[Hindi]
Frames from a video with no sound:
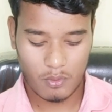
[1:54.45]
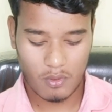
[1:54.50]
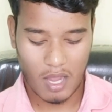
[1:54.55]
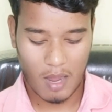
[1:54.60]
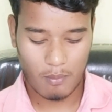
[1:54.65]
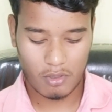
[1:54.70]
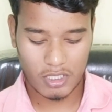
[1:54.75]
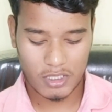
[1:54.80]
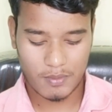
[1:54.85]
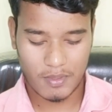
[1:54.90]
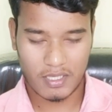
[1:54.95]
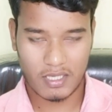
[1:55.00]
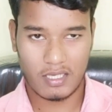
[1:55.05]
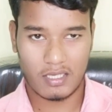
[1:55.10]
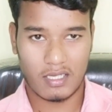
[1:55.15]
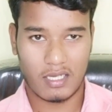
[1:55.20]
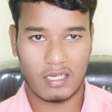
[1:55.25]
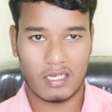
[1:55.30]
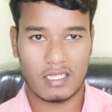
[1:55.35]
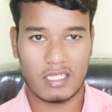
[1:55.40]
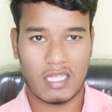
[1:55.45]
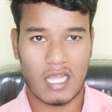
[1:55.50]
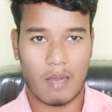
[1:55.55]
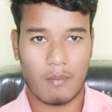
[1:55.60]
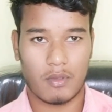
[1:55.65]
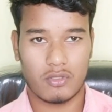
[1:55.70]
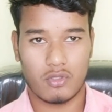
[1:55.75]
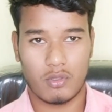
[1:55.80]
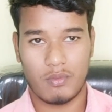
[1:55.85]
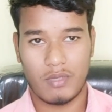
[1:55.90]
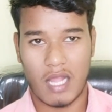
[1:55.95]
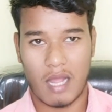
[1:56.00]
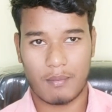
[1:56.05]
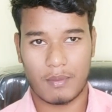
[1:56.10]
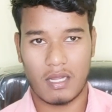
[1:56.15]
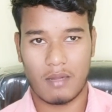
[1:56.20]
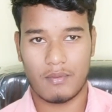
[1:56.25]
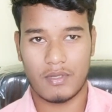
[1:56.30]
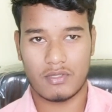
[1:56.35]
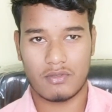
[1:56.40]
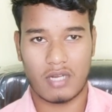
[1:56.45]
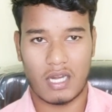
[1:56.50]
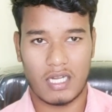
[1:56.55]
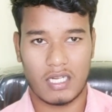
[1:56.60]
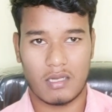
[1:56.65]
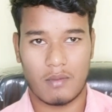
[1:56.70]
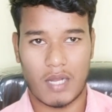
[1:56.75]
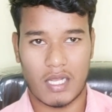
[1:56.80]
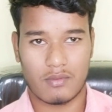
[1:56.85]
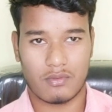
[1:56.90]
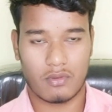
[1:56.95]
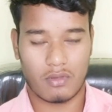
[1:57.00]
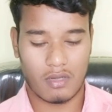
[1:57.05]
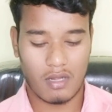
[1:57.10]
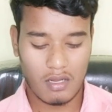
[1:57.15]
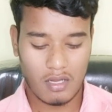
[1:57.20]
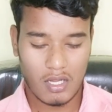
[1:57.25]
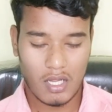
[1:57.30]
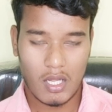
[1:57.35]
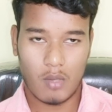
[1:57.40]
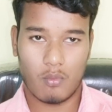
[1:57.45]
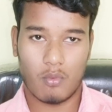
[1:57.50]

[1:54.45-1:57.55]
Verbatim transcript: तो आप लोग इस पर क्लिक करेंगे तो यहाँ पर जो भी आपका फेसबुक आई का पासवर्ड होगा